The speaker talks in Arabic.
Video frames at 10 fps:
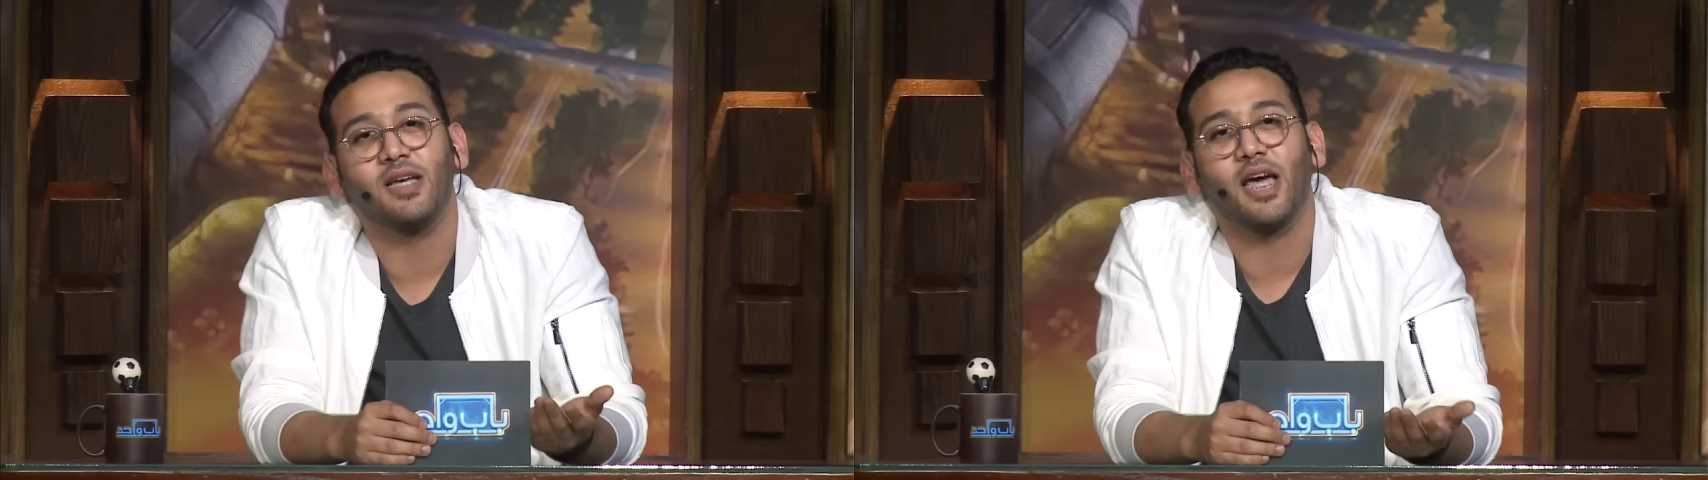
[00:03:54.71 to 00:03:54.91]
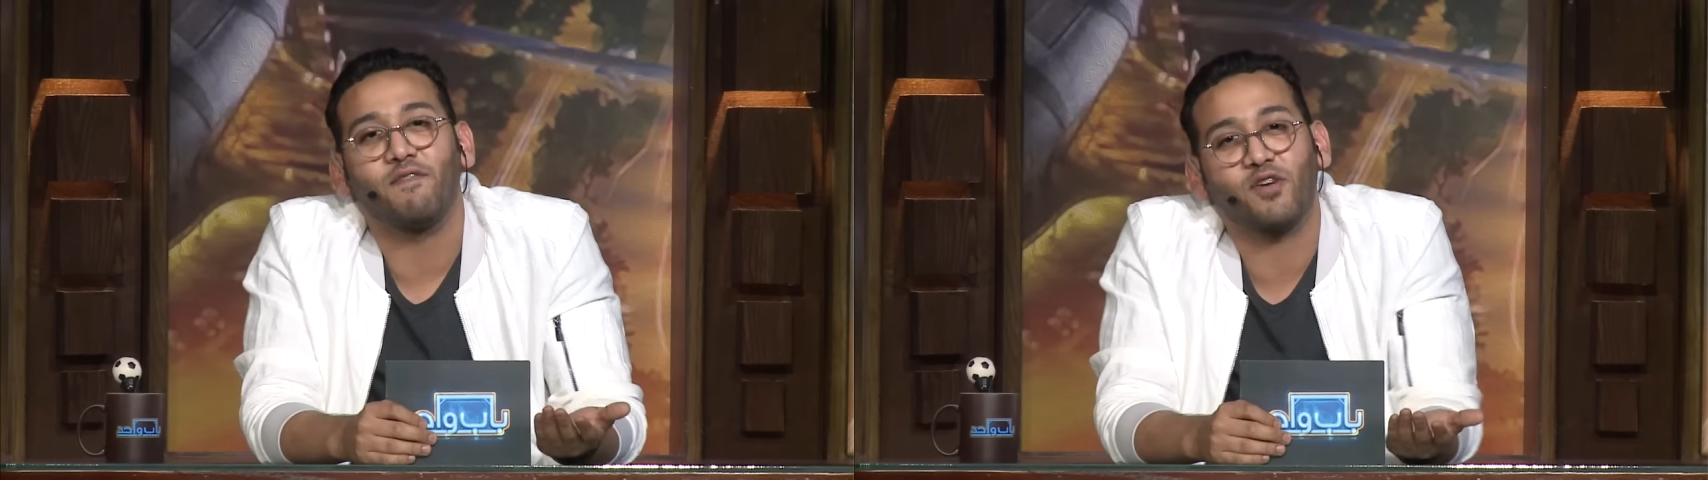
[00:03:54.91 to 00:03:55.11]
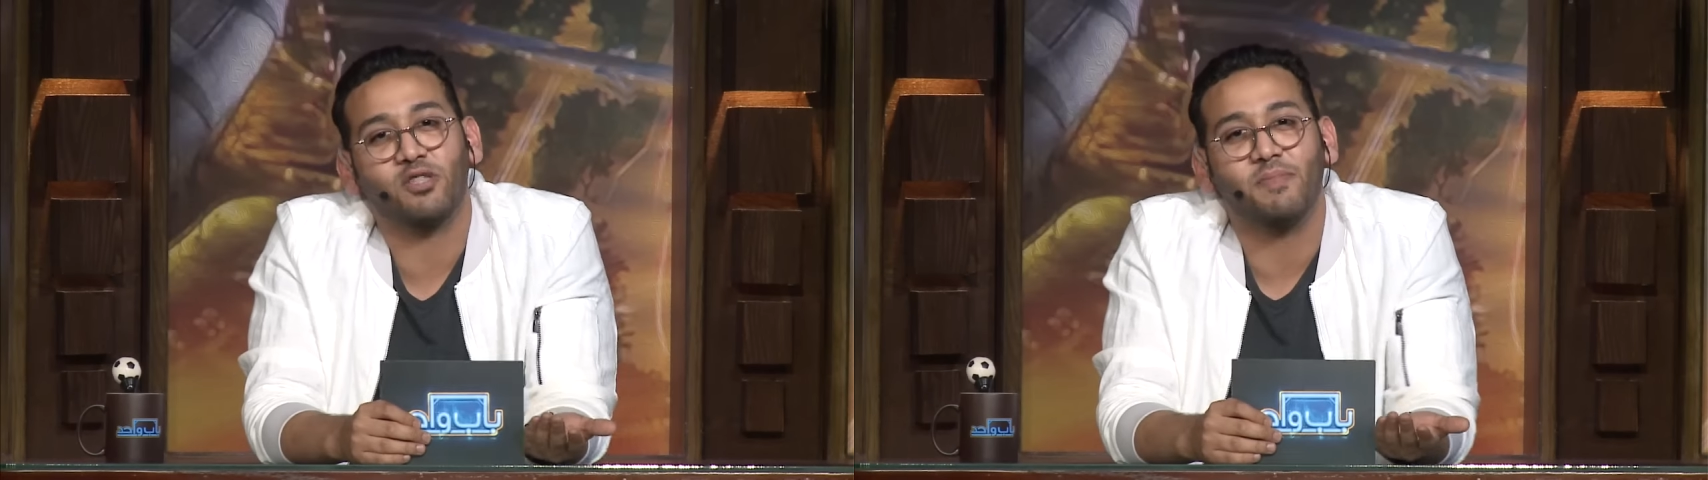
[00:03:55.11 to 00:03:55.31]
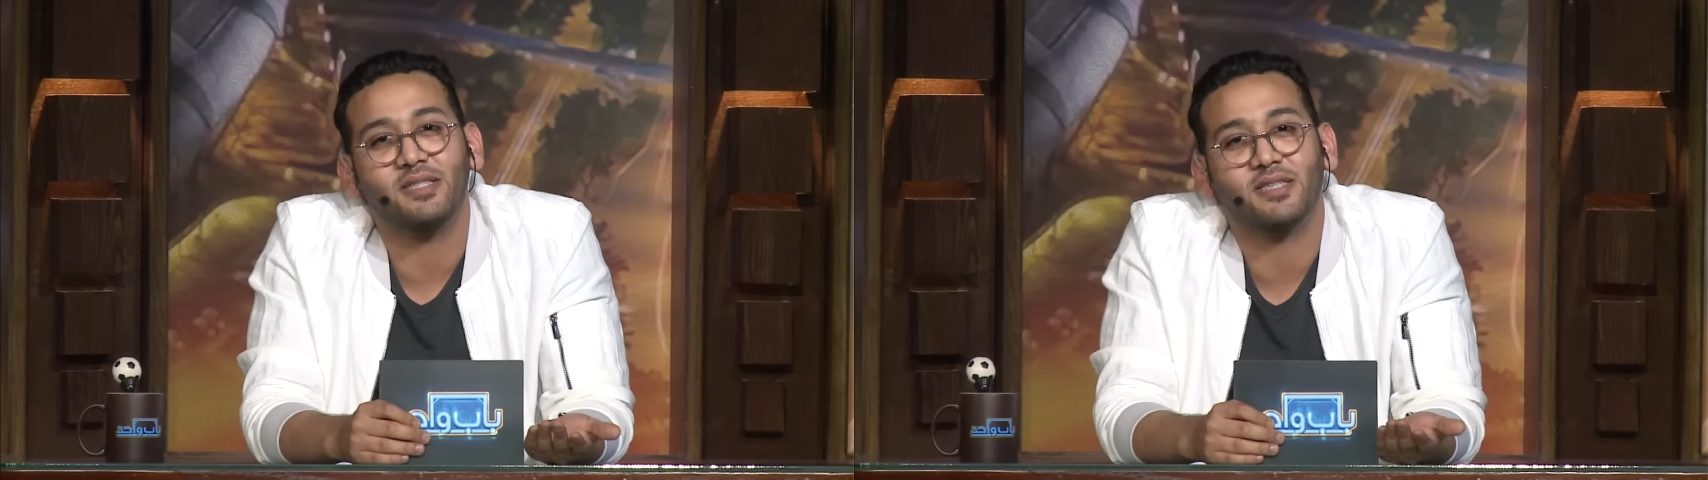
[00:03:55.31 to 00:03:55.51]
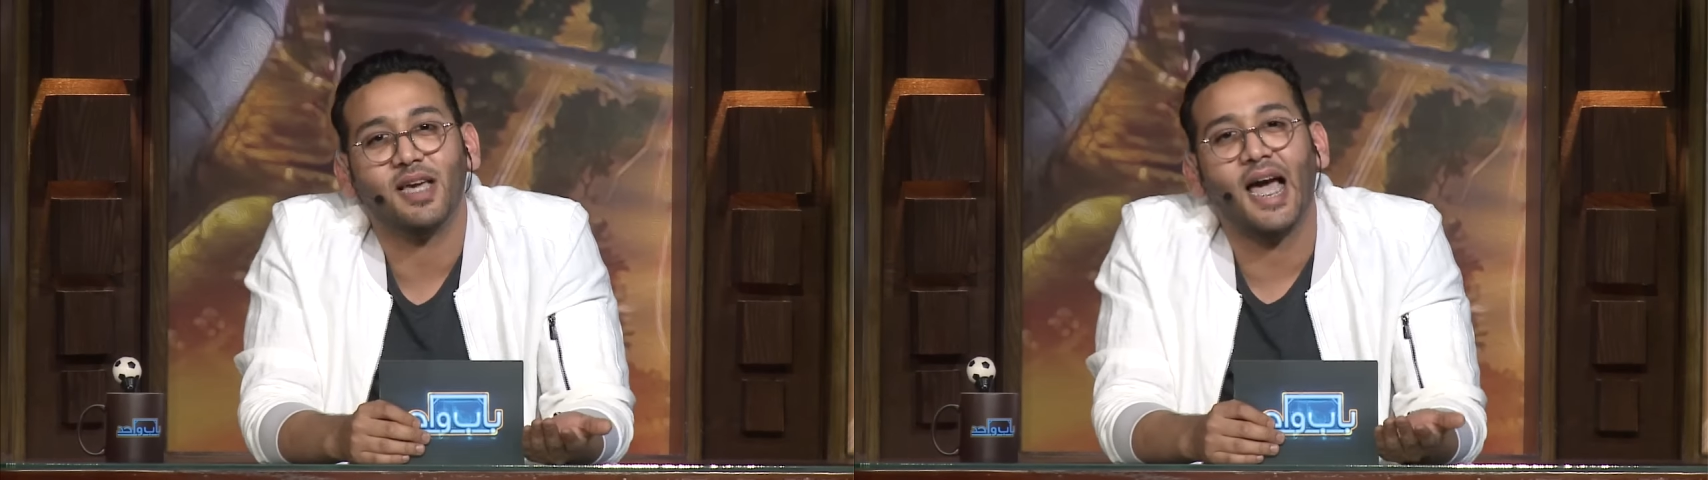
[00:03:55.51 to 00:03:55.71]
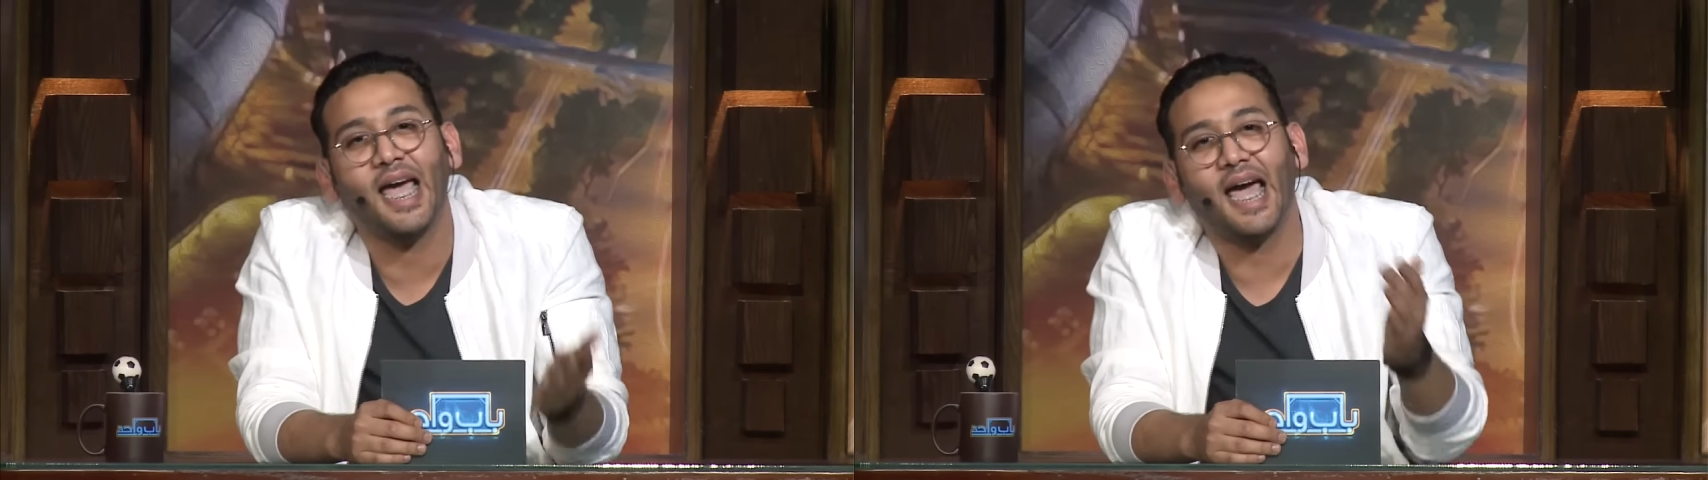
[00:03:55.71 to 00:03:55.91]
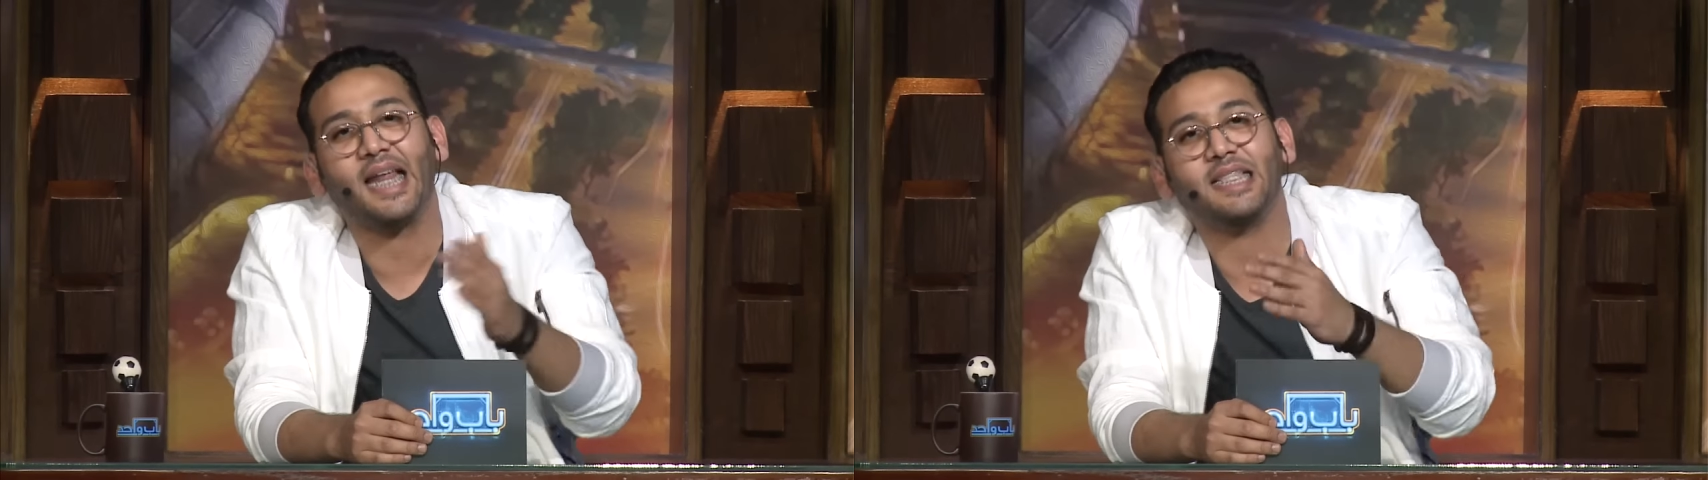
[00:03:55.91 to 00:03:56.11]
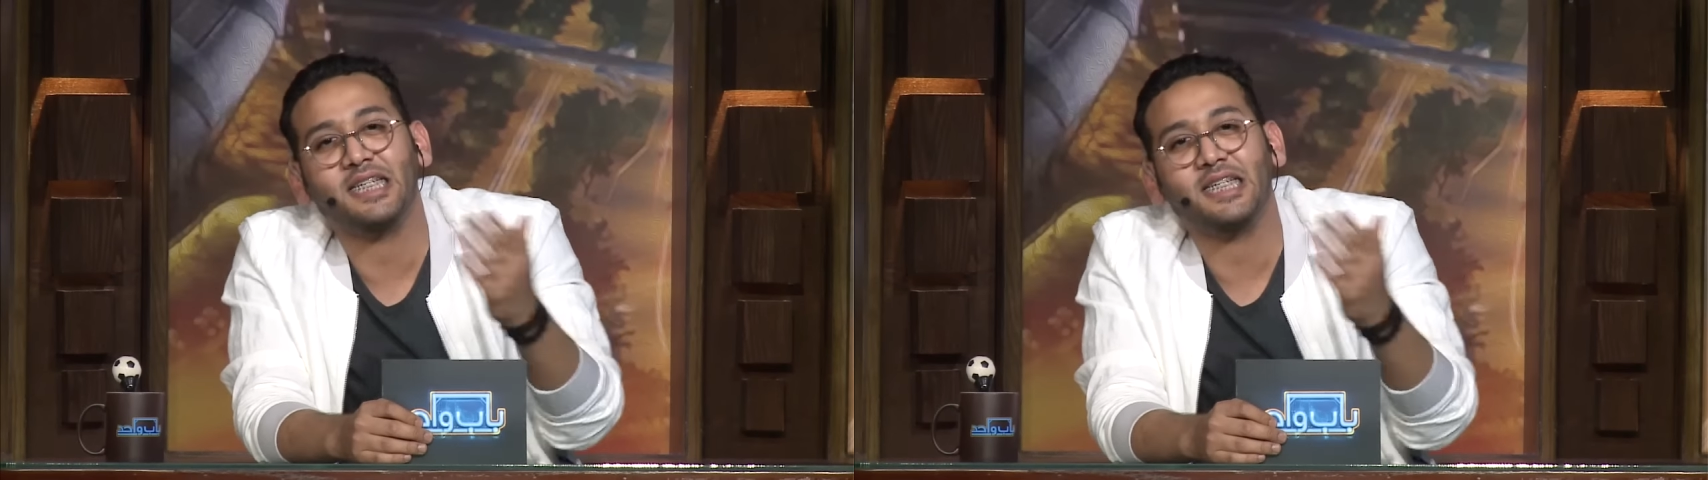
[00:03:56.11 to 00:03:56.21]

يعني في خدمتك احيانا